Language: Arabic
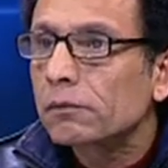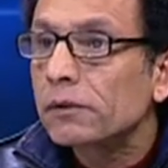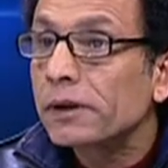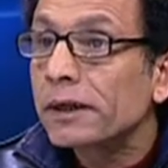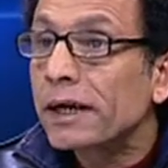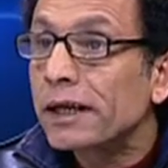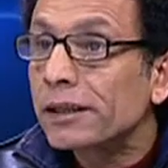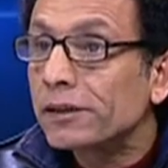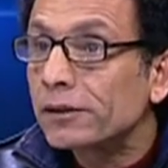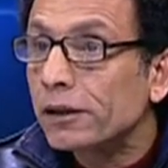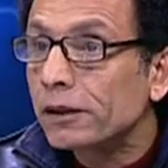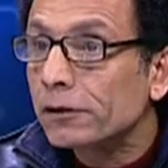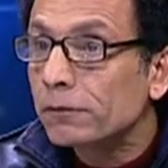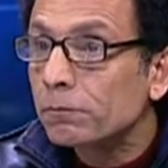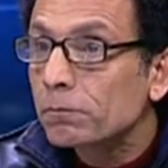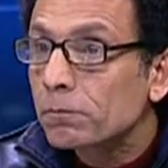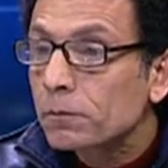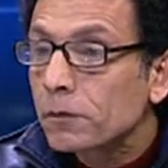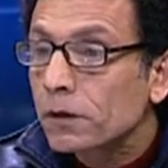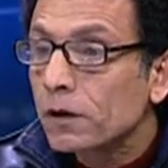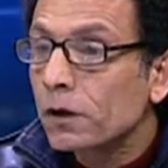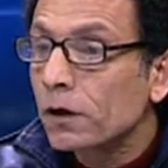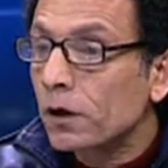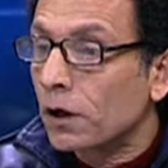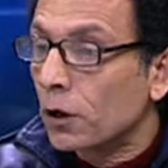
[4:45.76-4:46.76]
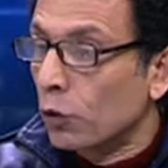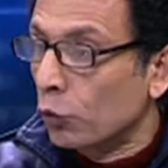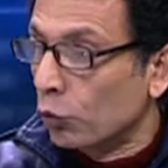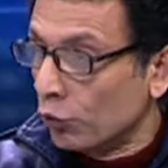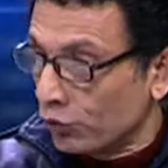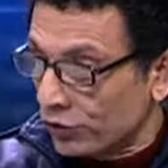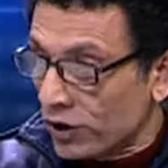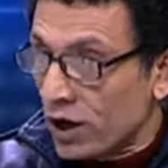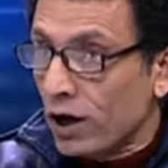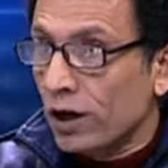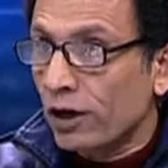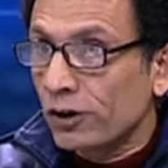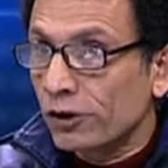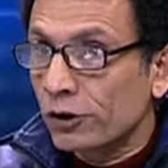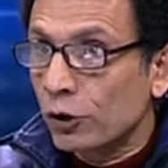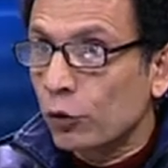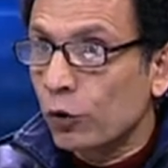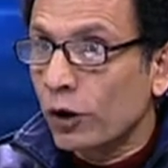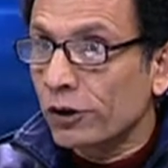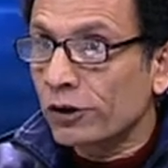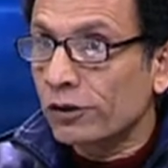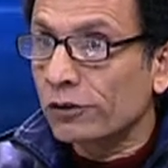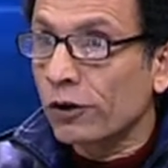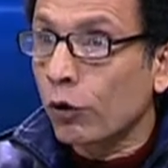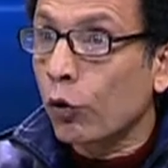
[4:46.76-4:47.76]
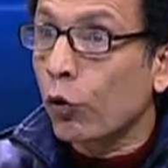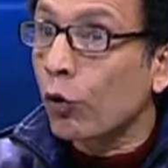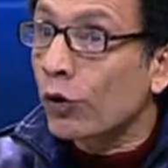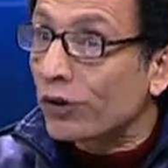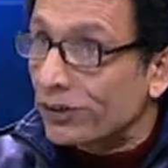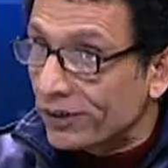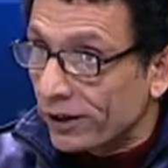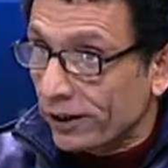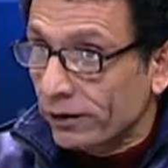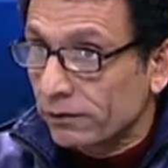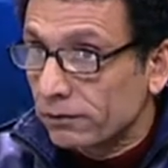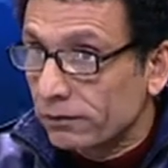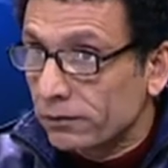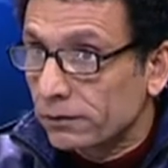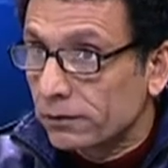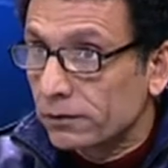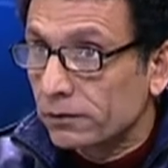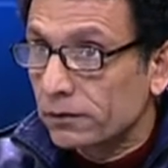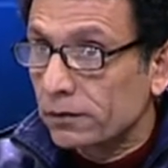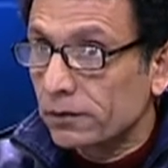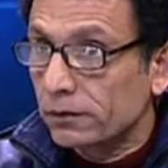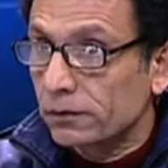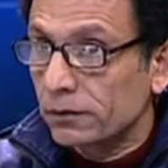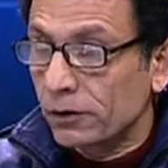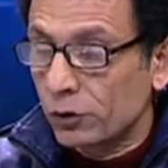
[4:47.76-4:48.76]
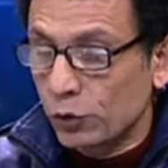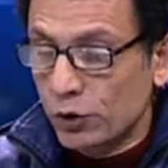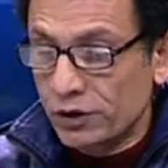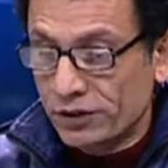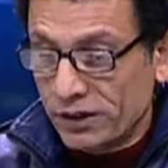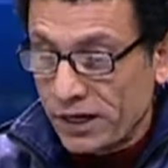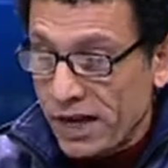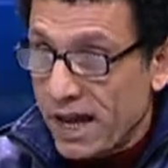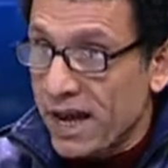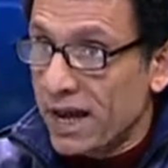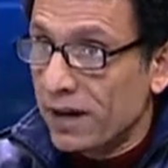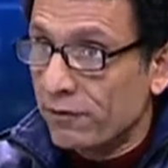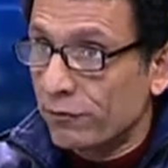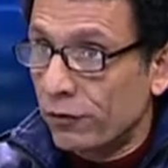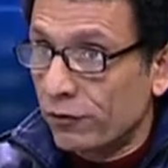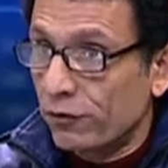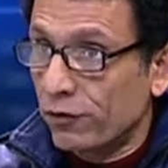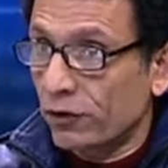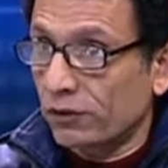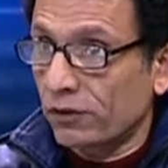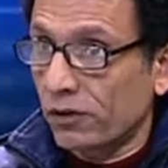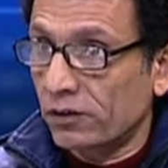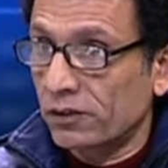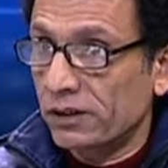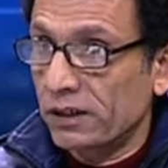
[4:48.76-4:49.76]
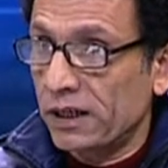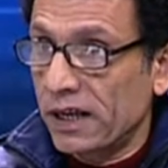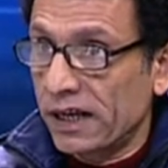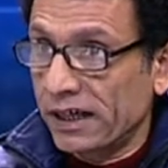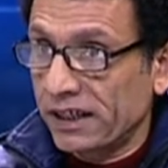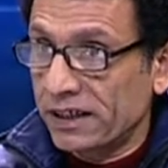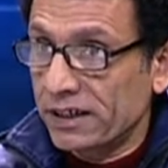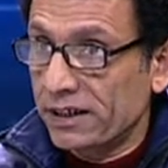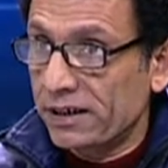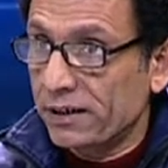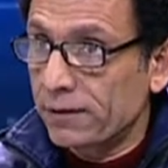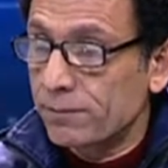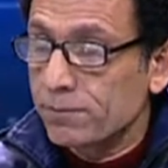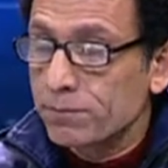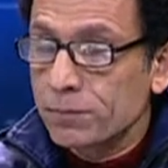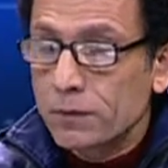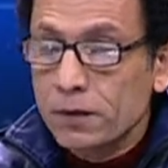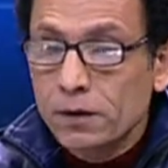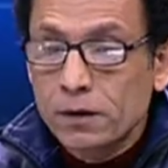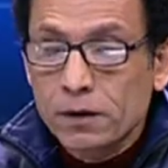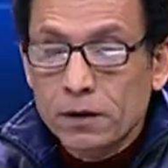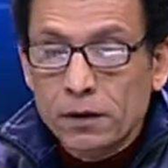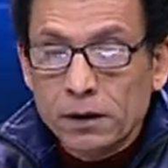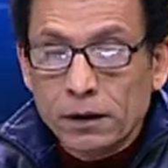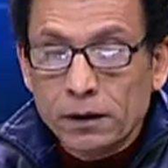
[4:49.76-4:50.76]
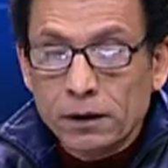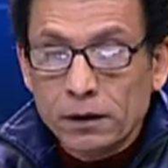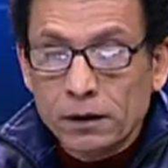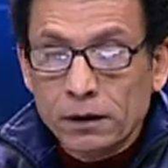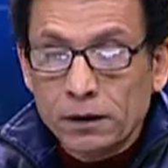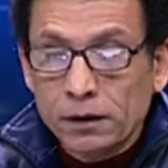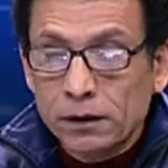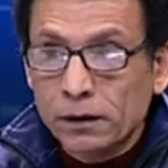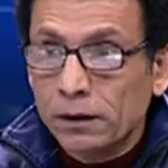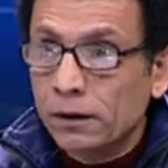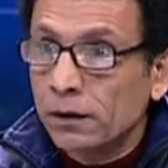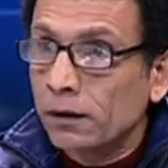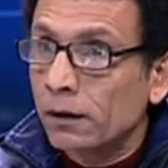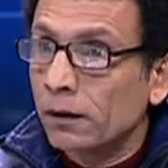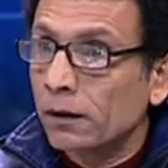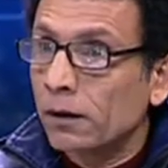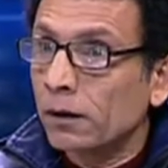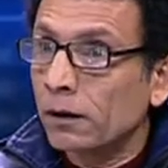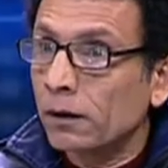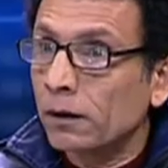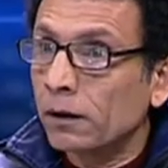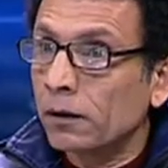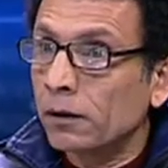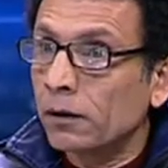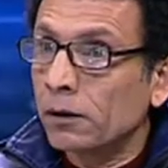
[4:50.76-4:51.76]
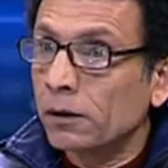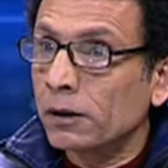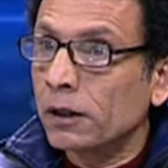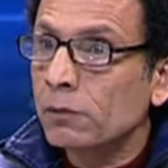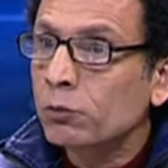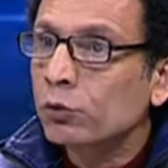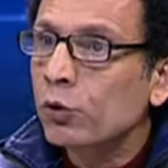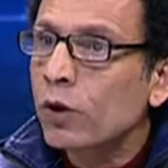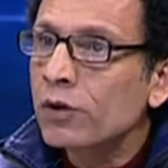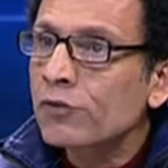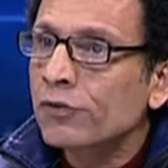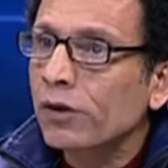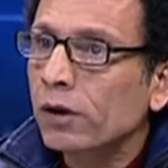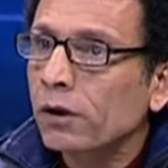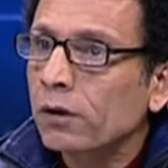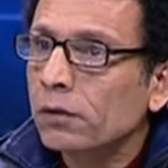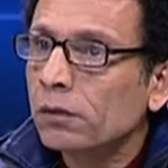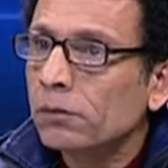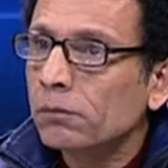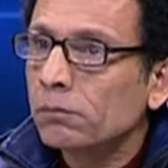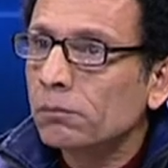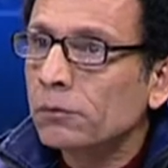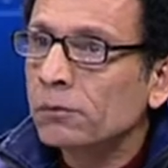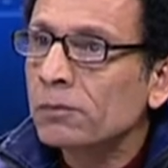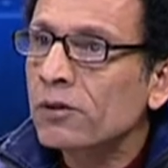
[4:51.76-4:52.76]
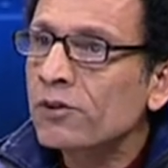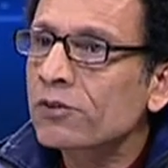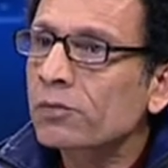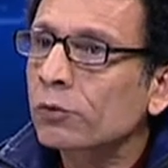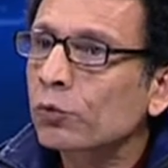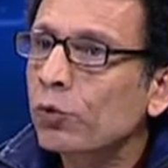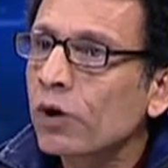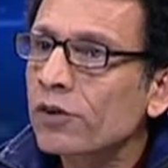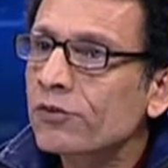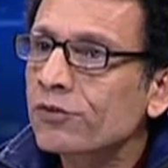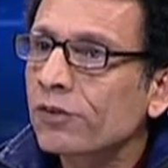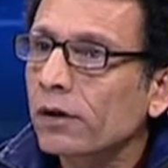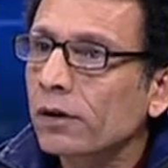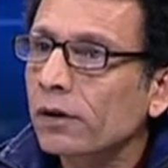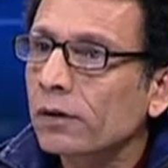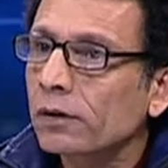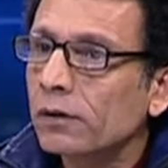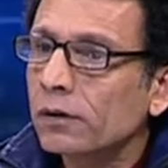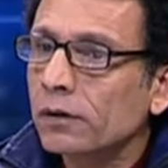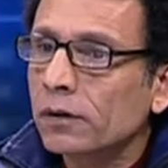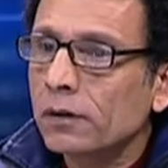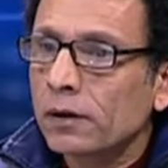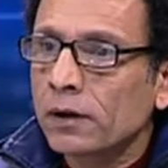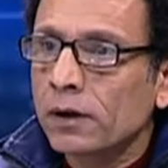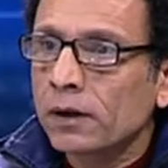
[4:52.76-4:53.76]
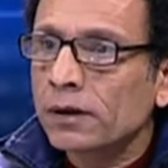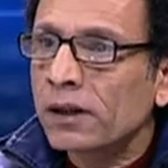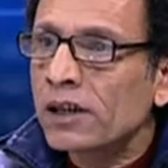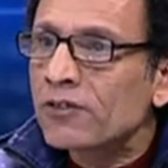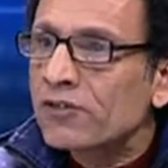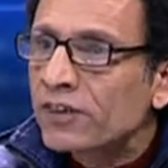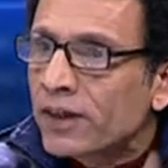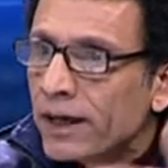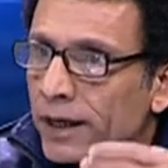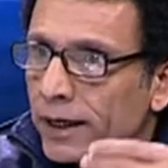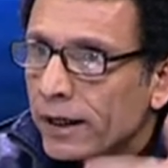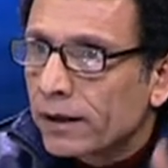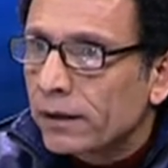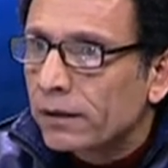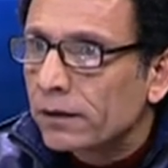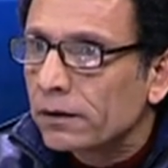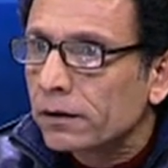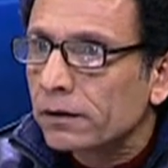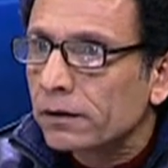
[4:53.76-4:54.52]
جدا وظهرت دلوقتي ضرورتها دلوقتي الان في الفتره دي الاخيره آه، آه، آه، انها بتوثق مش بس بتوثق ده سجل